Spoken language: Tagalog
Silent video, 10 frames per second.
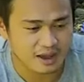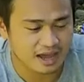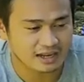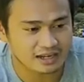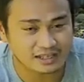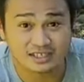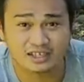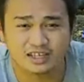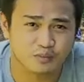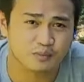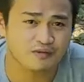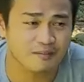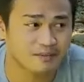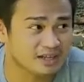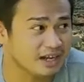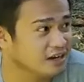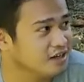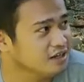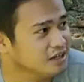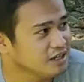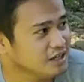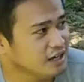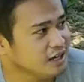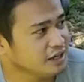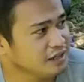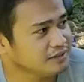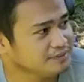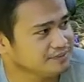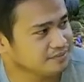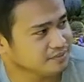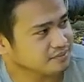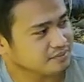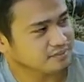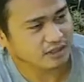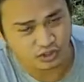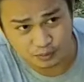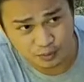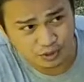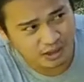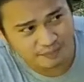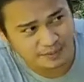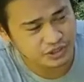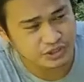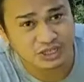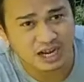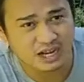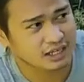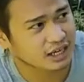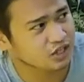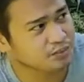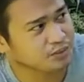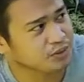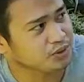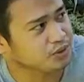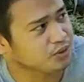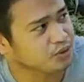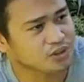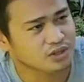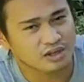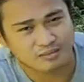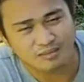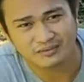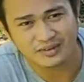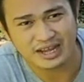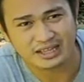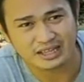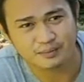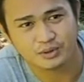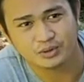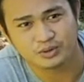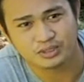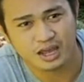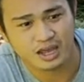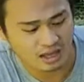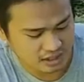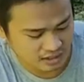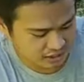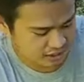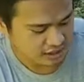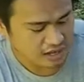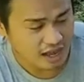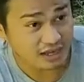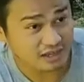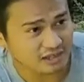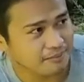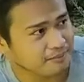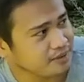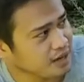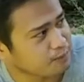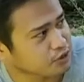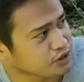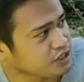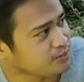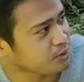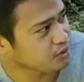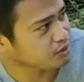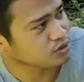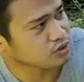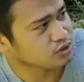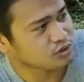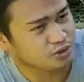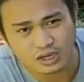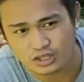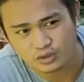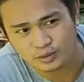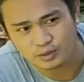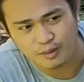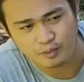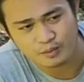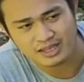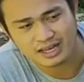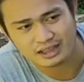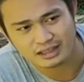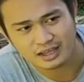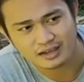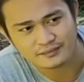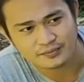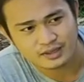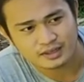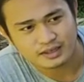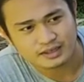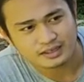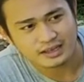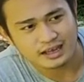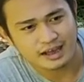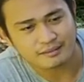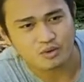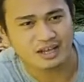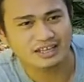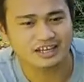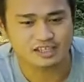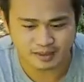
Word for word: pangalan is hindi ko po familiar. And ito po yung mga picture niya, ganito po yung mga variety po na aking na-purchase po. So ganito po yung mga pumigrante. Ang bunga niya is